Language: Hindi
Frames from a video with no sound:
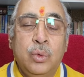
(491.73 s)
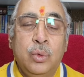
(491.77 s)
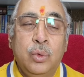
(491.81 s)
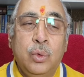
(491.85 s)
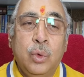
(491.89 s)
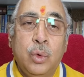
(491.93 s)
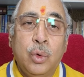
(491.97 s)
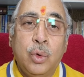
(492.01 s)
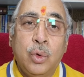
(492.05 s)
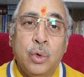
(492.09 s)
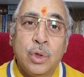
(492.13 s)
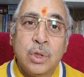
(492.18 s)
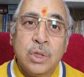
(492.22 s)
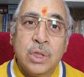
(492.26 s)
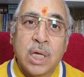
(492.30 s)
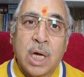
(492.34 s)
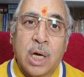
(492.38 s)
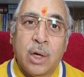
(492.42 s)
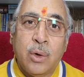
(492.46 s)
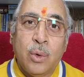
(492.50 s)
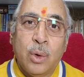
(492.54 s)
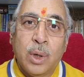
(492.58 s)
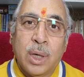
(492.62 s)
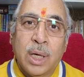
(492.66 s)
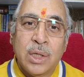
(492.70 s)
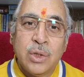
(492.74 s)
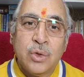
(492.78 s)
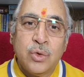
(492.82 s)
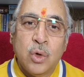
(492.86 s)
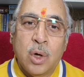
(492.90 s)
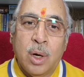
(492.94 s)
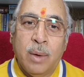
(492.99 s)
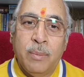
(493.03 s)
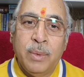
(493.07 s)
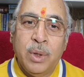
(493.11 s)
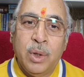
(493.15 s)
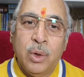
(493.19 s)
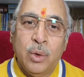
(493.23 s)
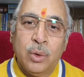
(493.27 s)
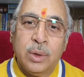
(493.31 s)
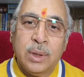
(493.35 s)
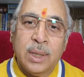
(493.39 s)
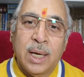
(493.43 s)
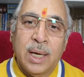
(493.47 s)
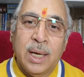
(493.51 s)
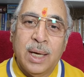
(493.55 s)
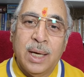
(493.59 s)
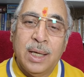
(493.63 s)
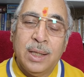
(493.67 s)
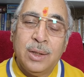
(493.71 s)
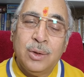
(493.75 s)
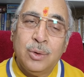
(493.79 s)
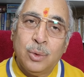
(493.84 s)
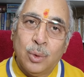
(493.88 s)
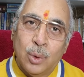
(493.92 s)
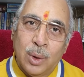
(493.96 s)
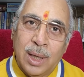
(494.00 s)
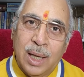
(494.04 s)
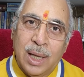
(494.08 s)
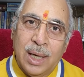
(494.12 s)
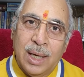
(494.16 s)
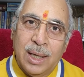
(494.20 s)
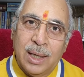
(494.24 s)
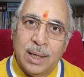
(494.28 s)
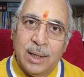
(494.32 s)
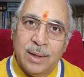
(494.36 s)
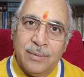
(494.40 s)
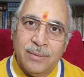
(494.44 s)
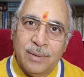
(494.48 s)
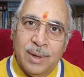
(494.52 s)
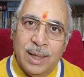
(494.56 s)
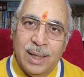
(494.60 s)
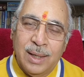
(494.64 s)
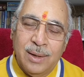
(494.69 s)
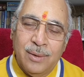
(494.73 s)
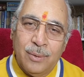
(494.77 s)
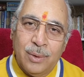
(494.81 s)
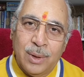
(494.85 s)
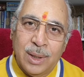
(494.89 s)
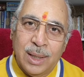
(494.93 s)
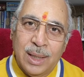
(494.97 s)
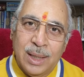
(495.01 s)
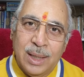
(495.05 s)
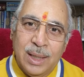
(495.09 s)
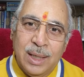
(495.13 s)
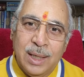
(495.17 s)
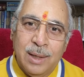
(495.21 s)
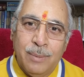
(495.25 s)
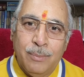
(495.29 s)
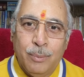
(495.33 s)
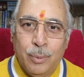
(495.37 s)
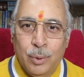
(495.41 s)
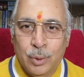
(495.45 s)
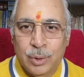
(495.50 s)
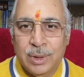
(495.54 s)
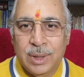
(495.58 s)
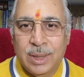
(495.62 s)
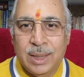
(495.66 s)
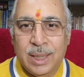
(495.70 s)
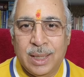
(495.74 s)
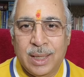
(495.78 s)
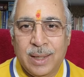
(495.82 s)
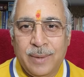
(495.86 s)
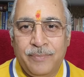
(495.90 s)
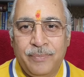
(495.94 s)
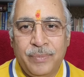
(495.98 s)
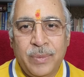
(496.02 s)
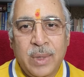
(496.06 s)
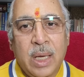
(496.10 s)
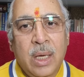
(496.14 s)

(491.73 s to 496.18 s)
दोनों स्थानों का स्वामी होता है तुला लगन वालों के लिए बुध ग्रह